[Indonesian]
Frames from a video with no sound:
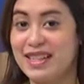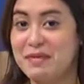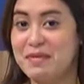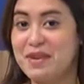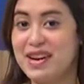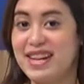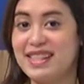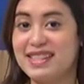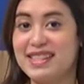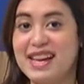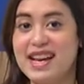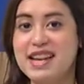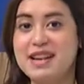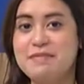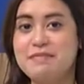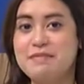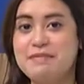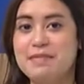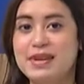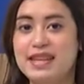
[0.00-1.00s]
terima kasih
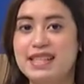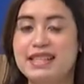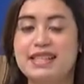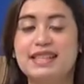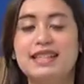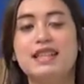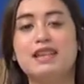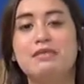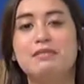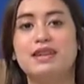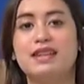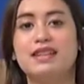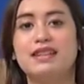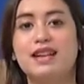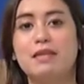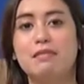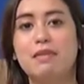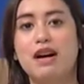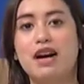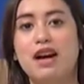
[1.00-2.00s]
Anda masih
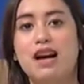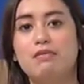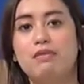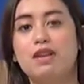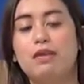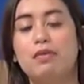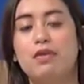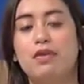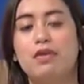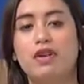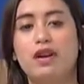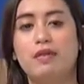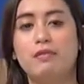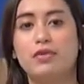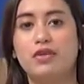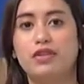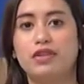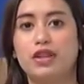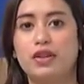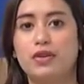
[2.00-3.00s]
bersama kami
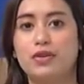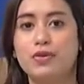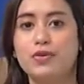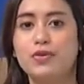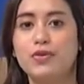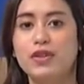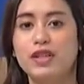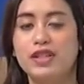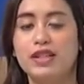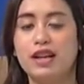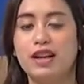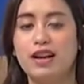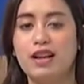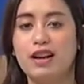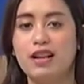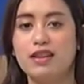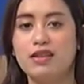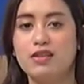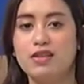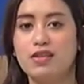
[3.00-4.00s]
program Dokterku
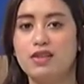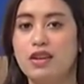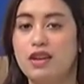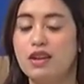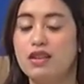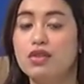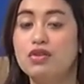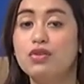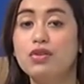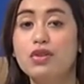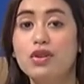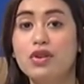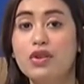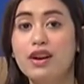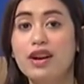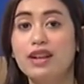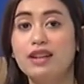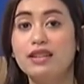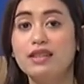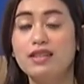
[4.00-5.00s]
disiarkan langsung dari
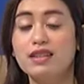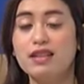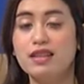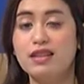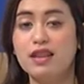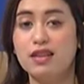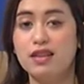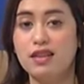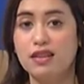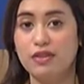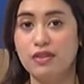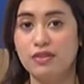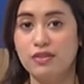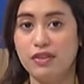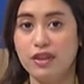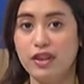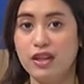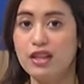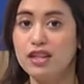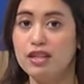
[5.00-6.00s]
studio El Sinta
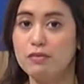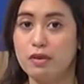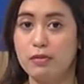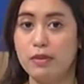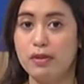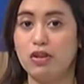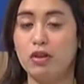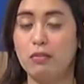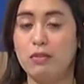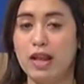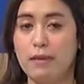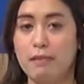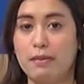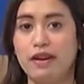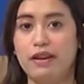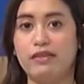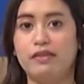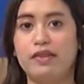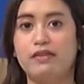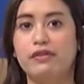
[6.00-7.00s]
TV
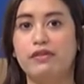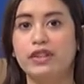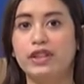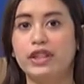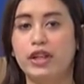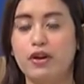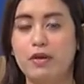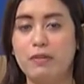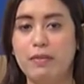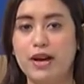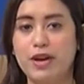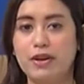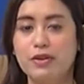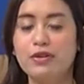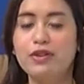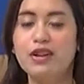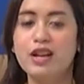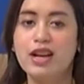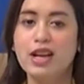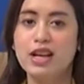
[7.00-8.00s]
94,8 FM Fit Radio
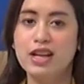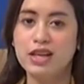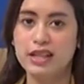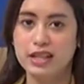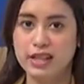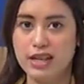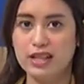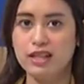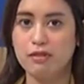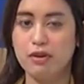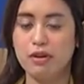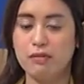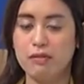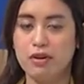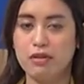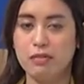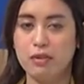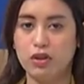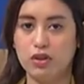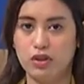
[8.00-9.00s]
Bandung dan
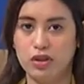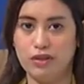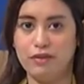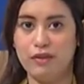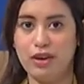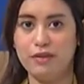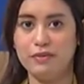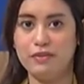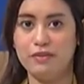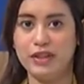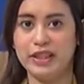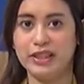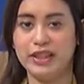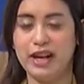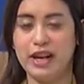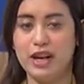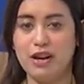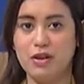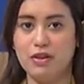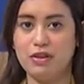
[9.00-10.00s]
95,7 FM Fit
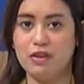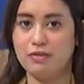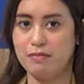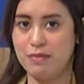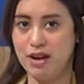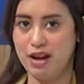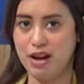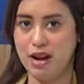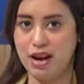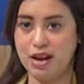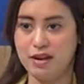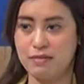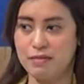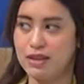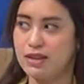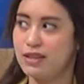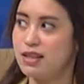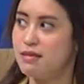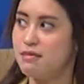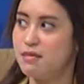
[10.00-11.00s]
Radio Semarang.
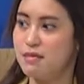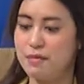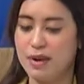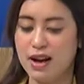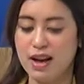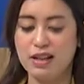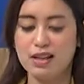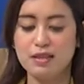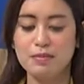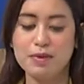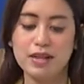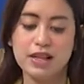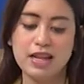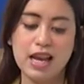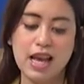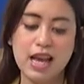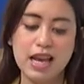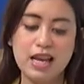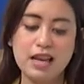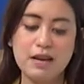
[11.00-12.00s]
Masih membahas
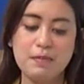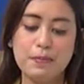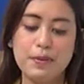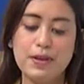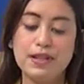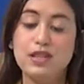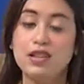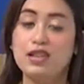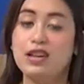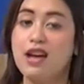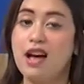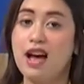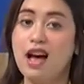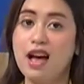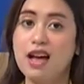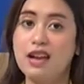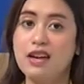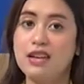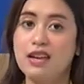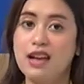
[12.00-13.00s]
mengenai
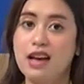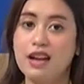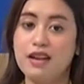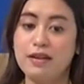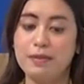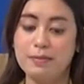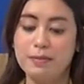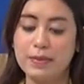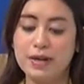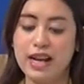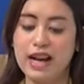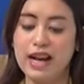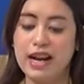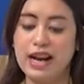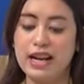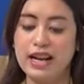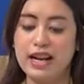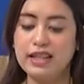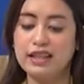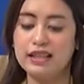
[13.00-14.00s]
pencegahan dan
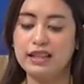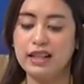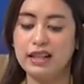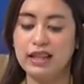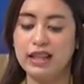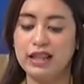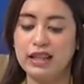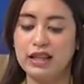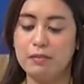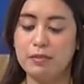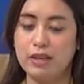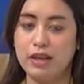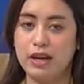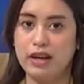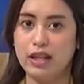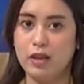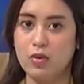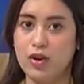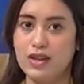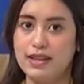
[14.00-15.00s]
penanganan terkini
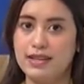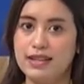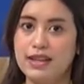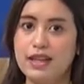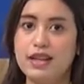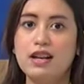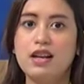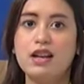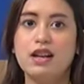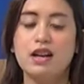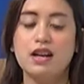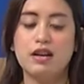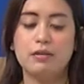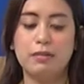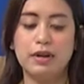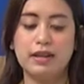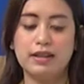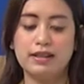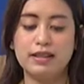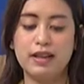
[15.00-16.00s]
penyakit wasir
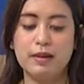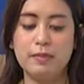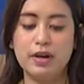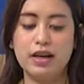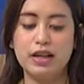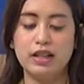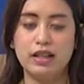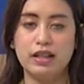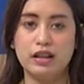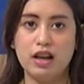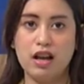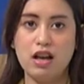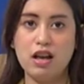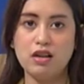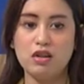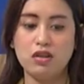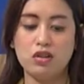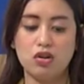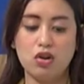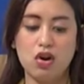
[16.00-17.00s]
bersama
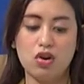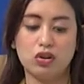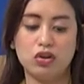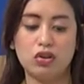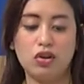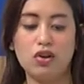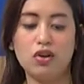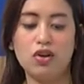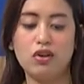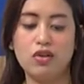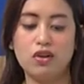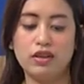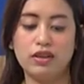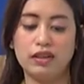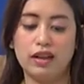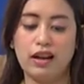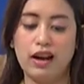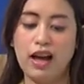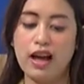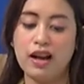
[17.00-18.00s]
dengan Dr.
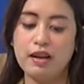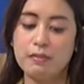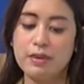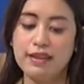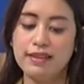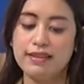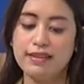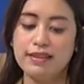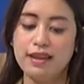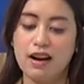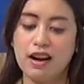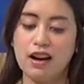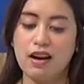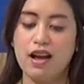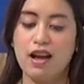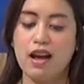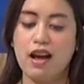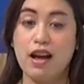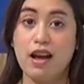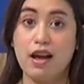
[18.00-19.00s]
Dr. Harmin
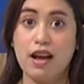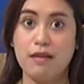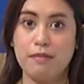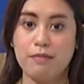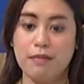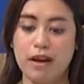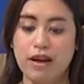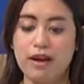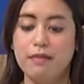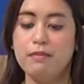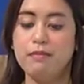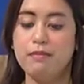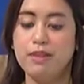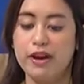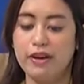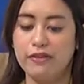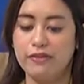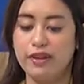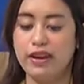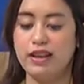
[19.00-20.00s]
Sarana MM
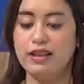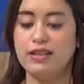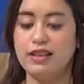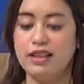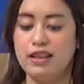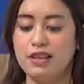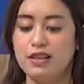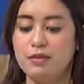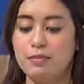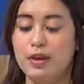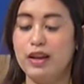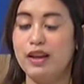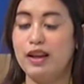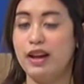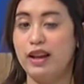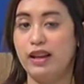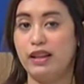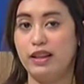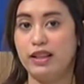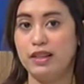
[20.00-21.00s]
FSSP
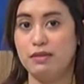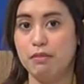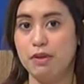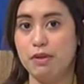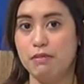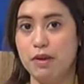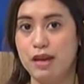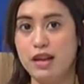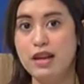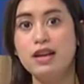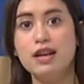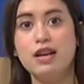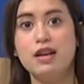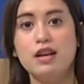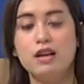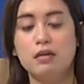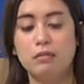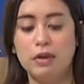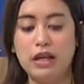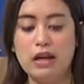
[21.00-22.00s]
KLSPB.
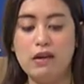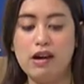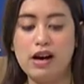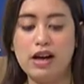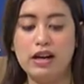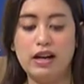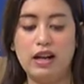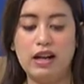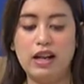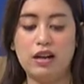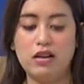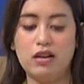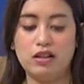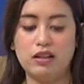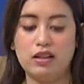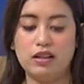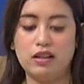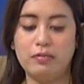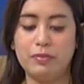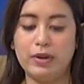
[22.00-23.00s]
Beliau adalah
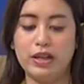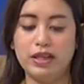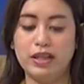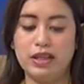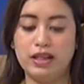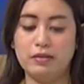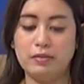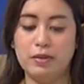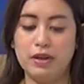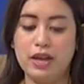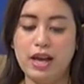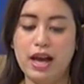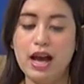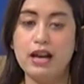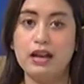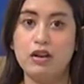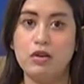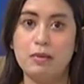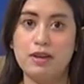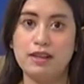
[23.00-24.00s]
dokter spesialis
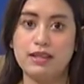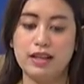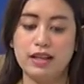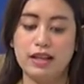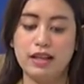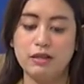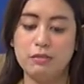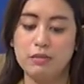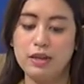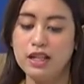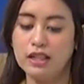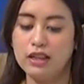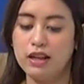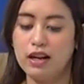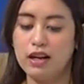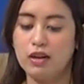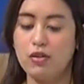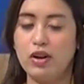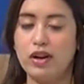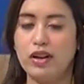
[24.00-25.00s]
bedah di Rumah Sakit
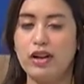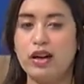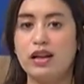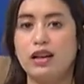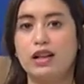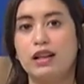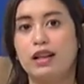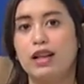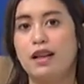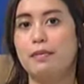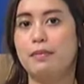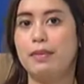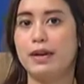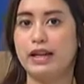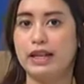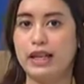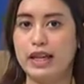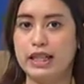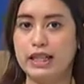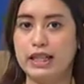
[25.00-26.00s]
Mitra Keluarga
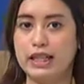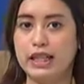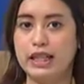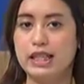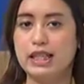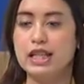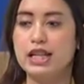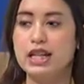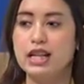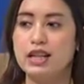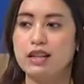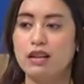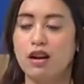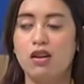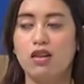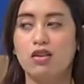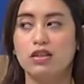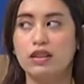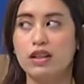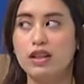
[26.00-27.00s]
Kelapa Gading.
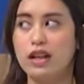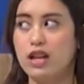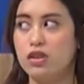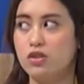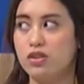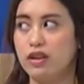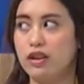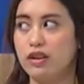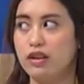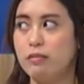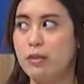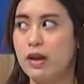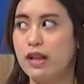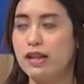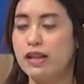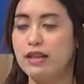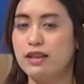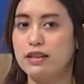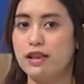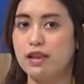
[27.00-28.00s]
Dan dokter dilanjutkan
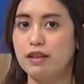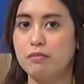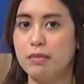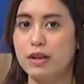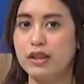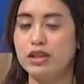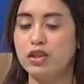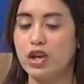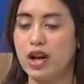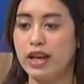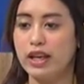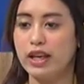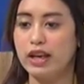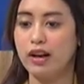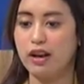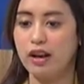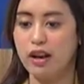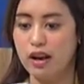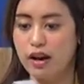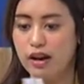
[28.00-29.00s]
kembali di segmen
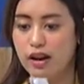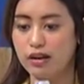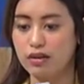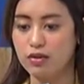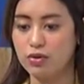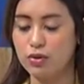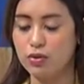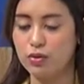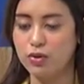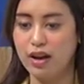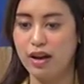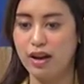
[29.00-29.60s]
terakhir yang sudah